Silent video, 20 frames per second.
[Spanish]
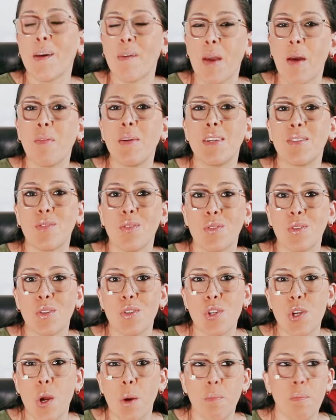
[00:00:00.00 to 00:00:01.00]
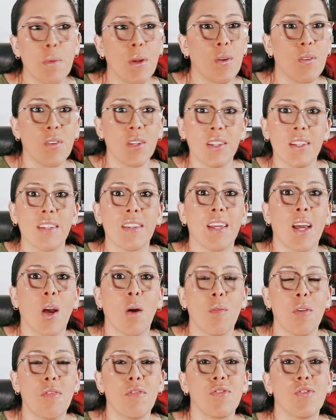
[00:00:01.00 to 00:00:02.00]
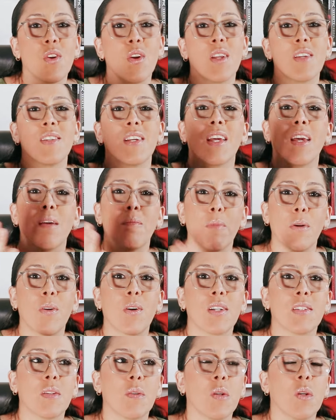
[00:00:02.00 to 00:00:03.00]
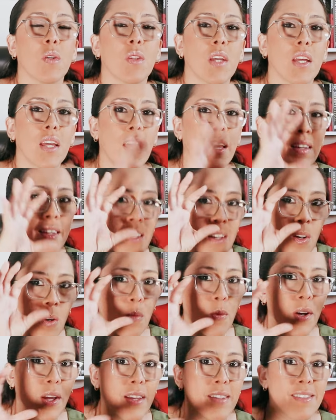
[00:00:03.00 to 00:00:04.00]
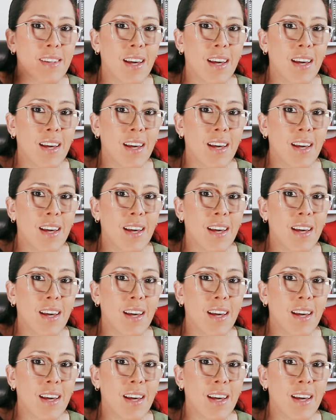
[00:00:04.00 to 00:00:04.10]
ya habías visto este shop, pero no entendías cómo funciona, así que espero que este video te haya como que